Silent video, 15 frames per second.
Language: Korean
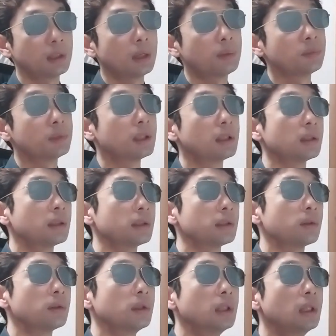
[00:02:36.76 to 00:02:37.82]
합니다.
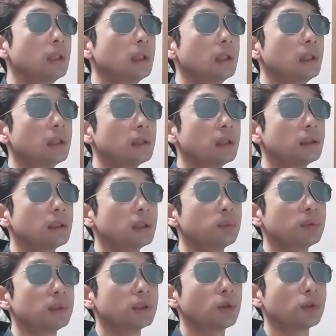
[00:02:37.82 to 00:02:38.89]
그래서 근데 이제
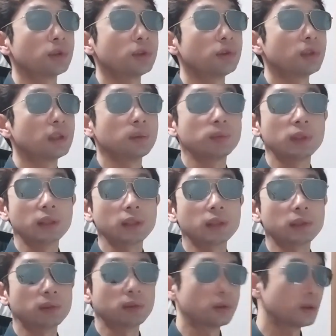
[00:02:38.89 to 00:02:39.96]
이분이 정치인 된
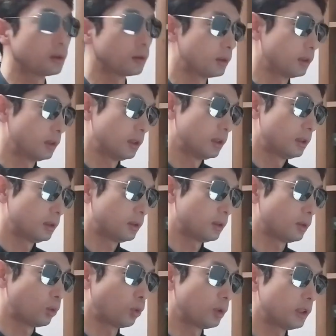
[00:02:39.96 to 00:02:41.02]
입장에서
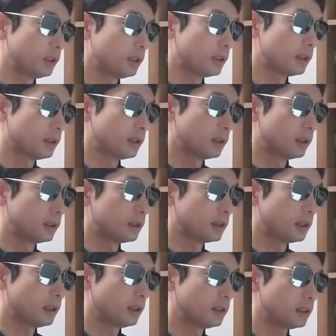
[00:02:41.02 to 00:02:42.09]

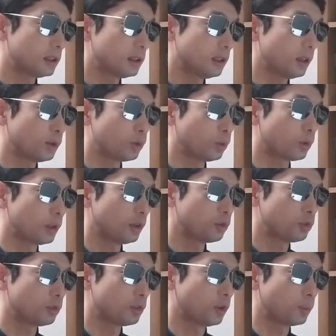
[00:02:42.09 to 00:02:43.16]
공인인데 시킨다고 욕을 할
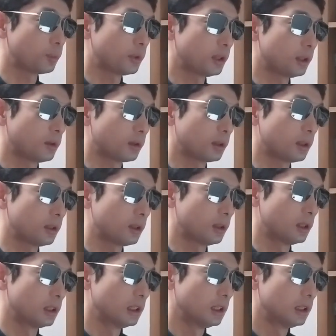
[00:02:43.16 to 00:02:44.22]
수는 없다 이렇게
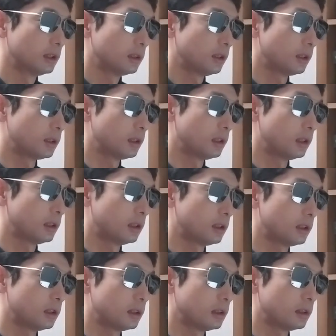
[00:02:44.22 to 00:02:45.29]

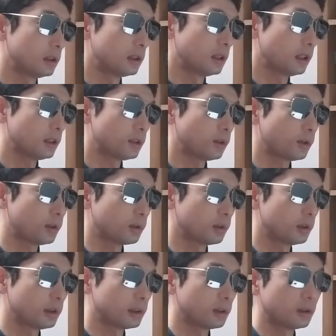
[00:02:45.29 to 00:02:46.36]
얘기를
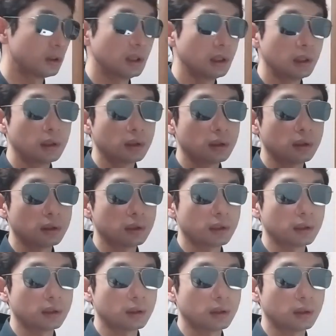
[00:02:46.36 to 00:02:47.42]
하시더라고요. 그래서 그러니까
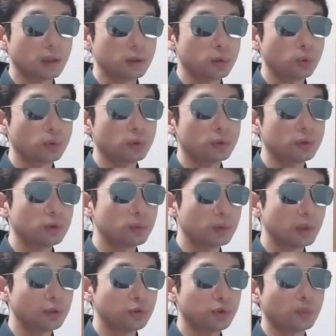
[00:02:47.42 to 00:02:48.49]
이제
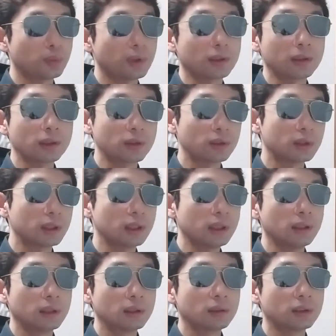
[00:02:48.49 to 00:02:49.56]
욕을 할 수 없다 그랬더니
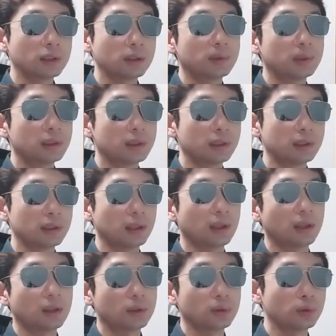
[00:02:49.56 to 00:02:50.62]
그 시민들이 이제
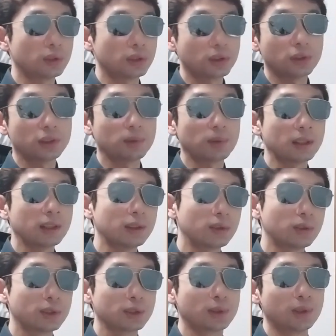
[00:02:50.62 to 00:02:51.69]
너 신천지 맞네
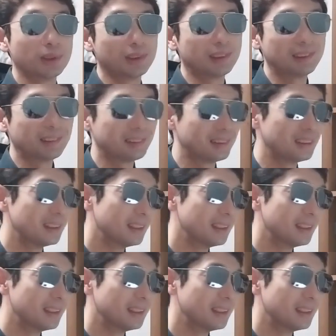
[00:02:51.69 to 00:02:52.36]
이런 식으로